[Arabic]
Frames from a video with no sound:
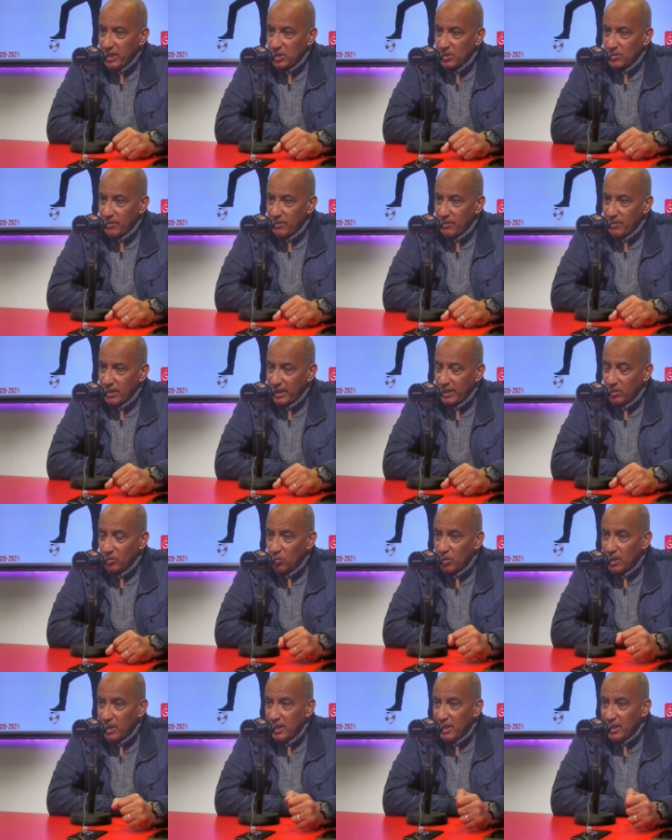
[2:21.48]
يفهموني
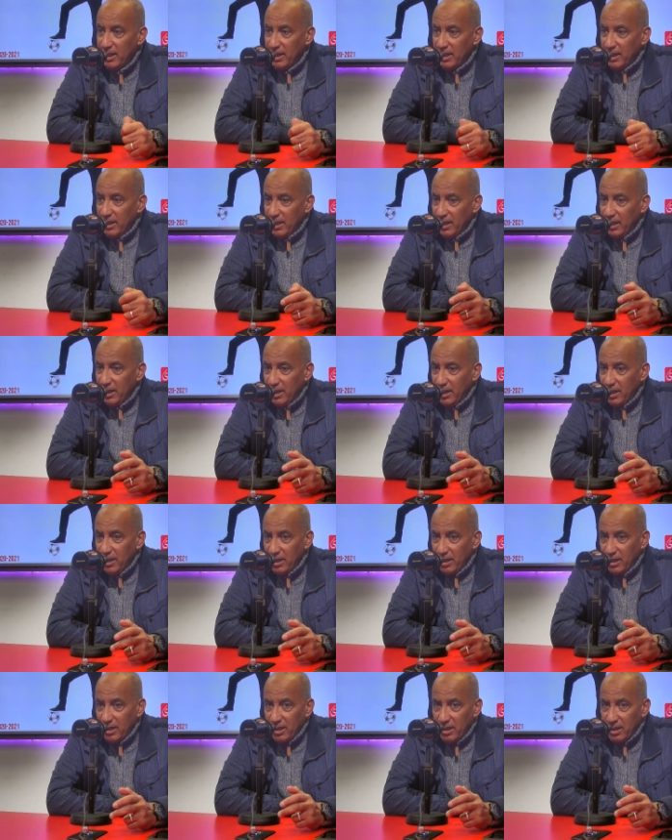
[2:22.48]
اش باغي نقول
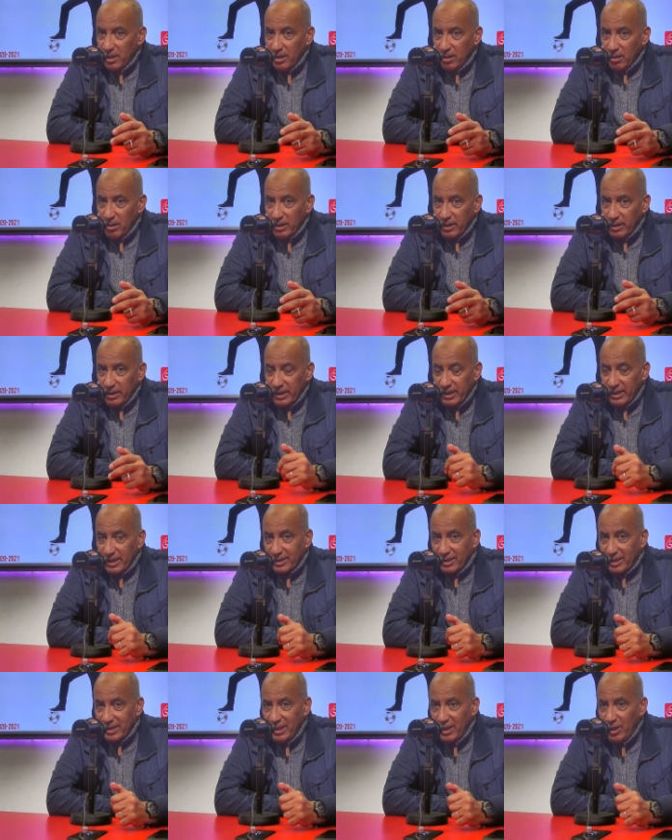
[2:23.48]
آه،
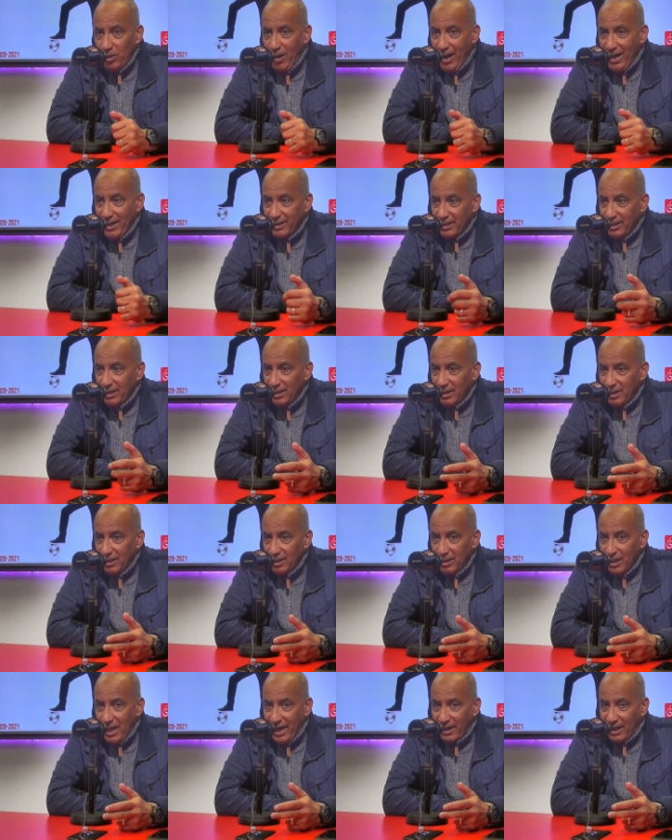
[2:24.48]
اعطيتني واحد
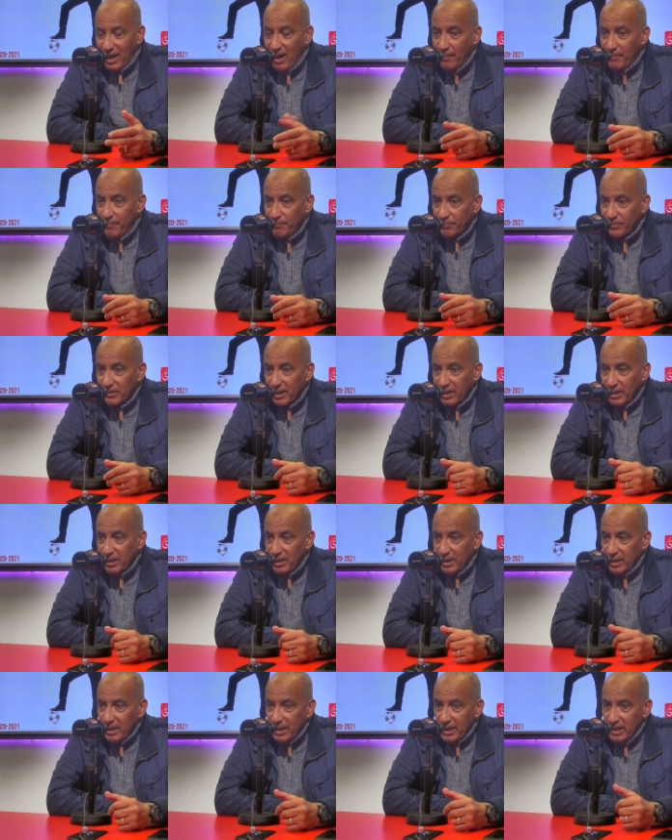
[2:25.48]
الارقام
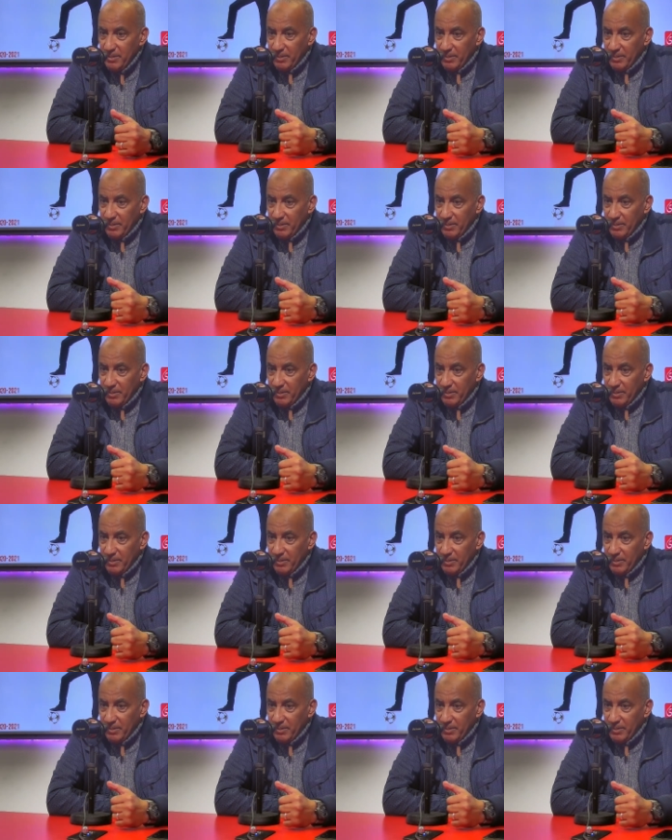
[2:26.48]
آه،